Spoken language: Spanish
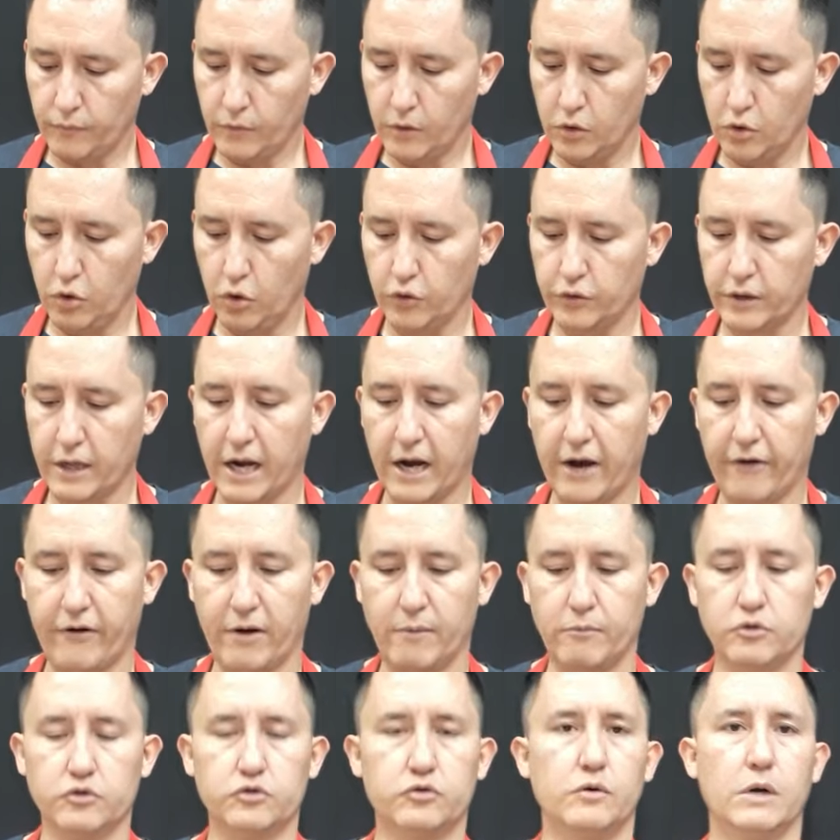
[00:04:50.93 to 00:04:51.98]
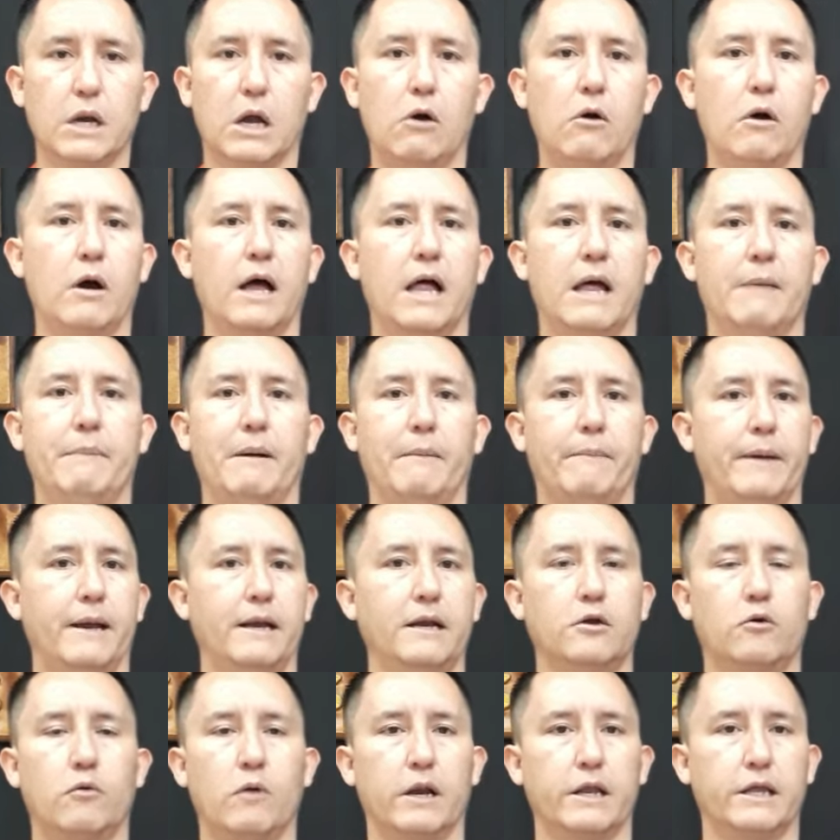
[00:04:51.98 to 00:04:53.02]
donde agarramos una hoja de
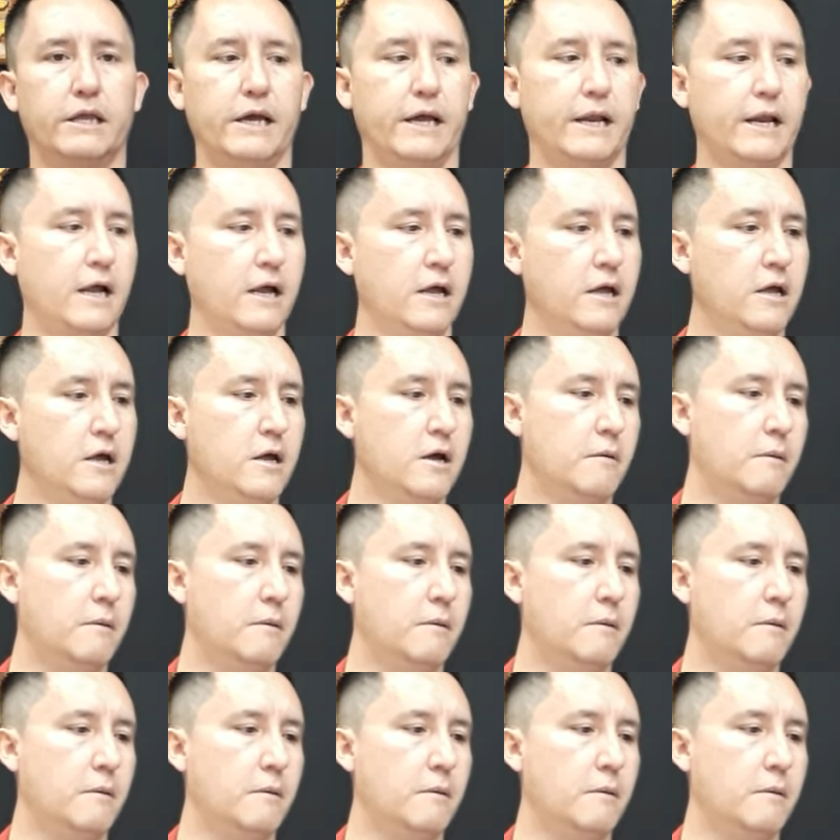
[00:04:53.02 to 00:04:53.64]
papel cualquiera,